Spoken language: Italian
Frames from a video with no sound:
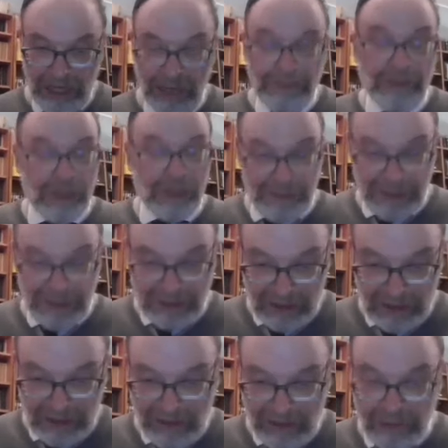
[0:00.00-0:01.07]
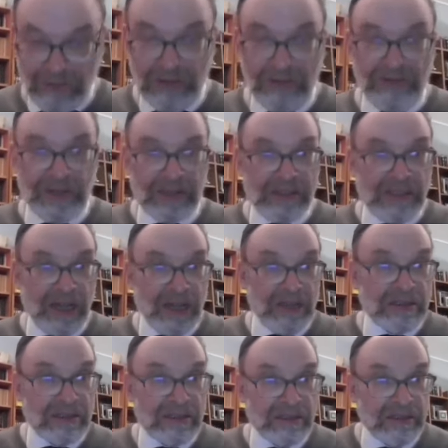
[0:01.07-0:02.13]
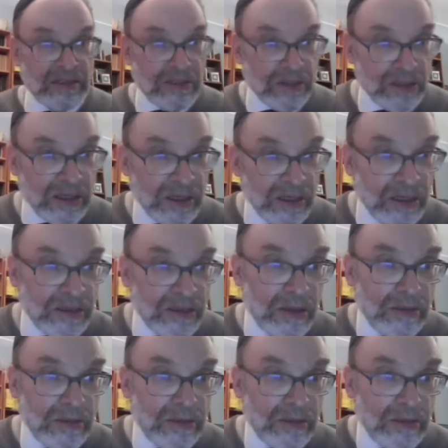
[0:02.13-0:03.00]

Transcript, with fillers: prospettiva universale, scritto nel